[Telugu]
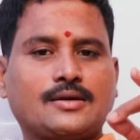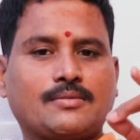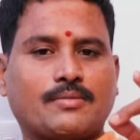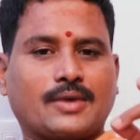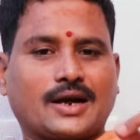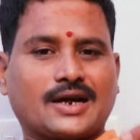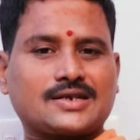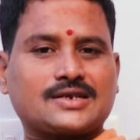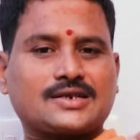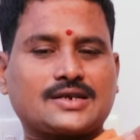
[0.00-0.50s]

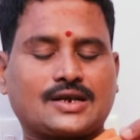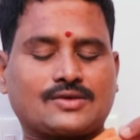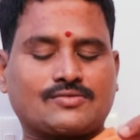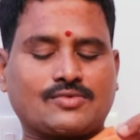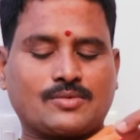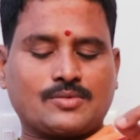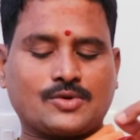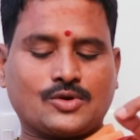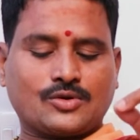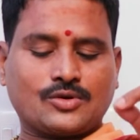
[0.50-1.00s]

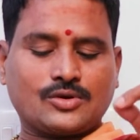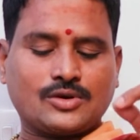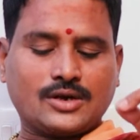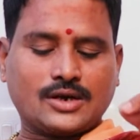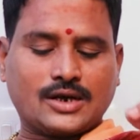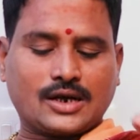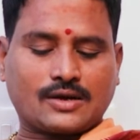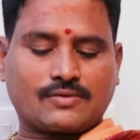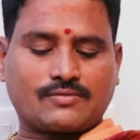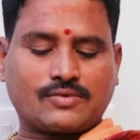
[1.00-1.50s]
మనస్తత్వము
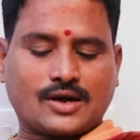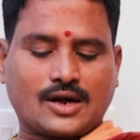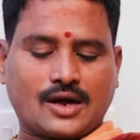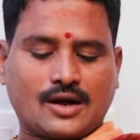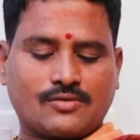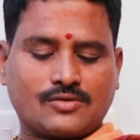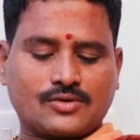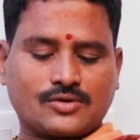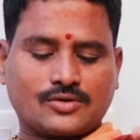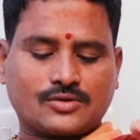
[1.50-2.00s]
ఎక్కువగా
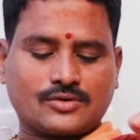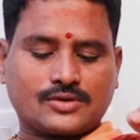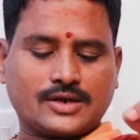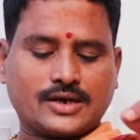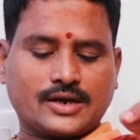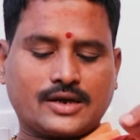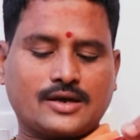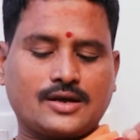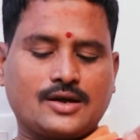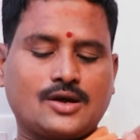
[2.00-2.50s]

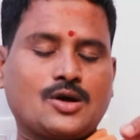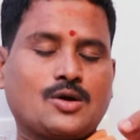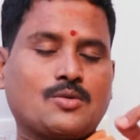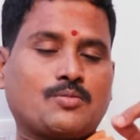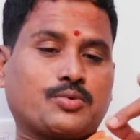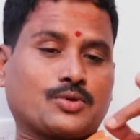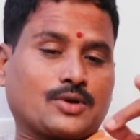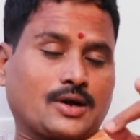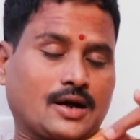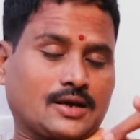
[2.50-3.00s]
ఉంటుంది
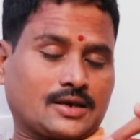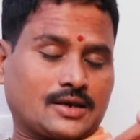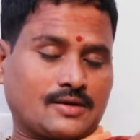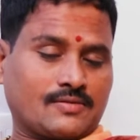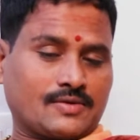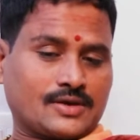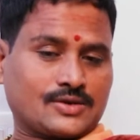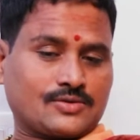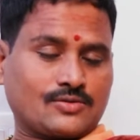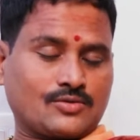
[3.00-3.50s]
పురాతన
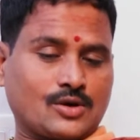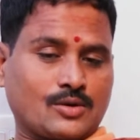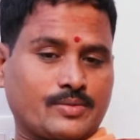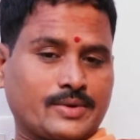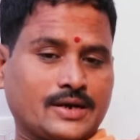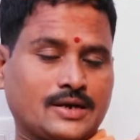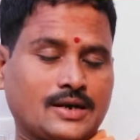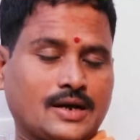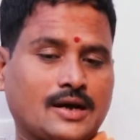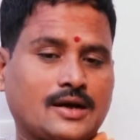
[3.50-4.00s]
వస్తువుల
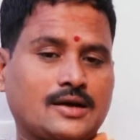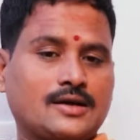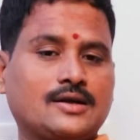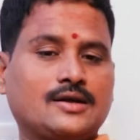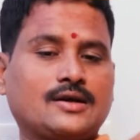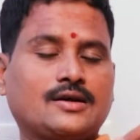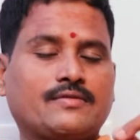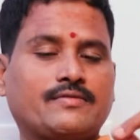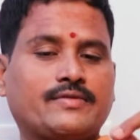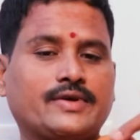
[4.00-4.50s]
మీద
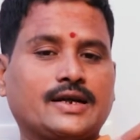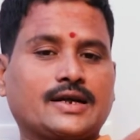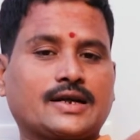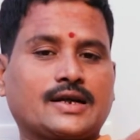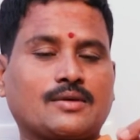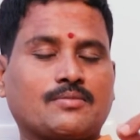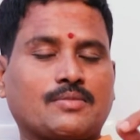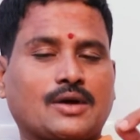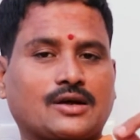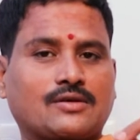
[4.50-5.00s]

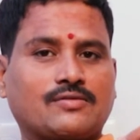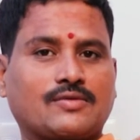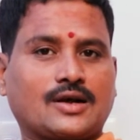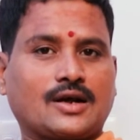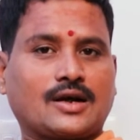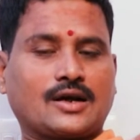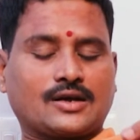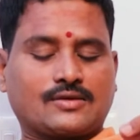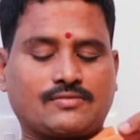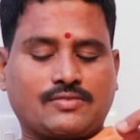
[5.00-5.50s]
వీరికి
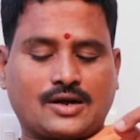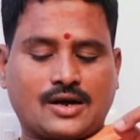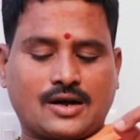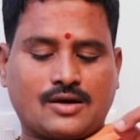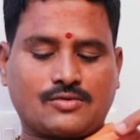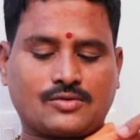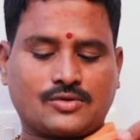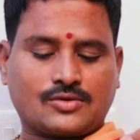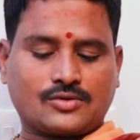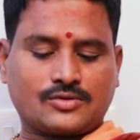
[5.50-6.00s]
మక్కువగా ఎక్కువగా
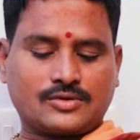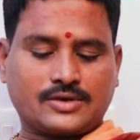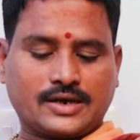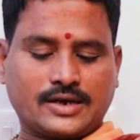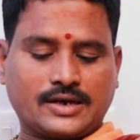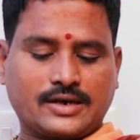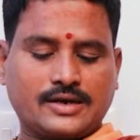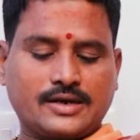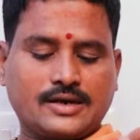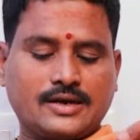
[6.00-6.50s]

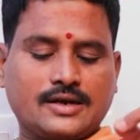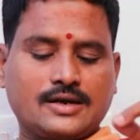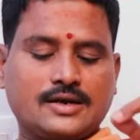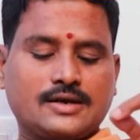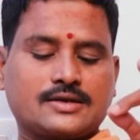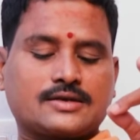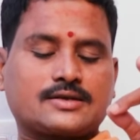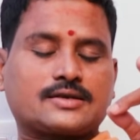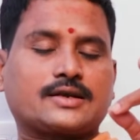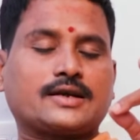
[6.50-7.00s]
ఉంటుంది
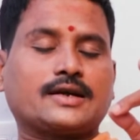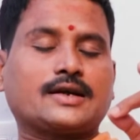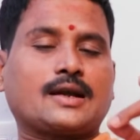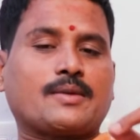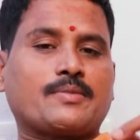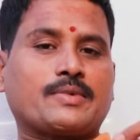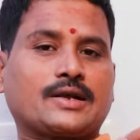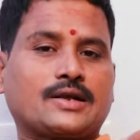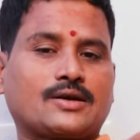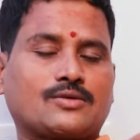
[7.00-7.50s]
స్త్రీల
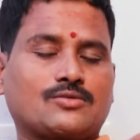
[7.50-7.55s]
మీద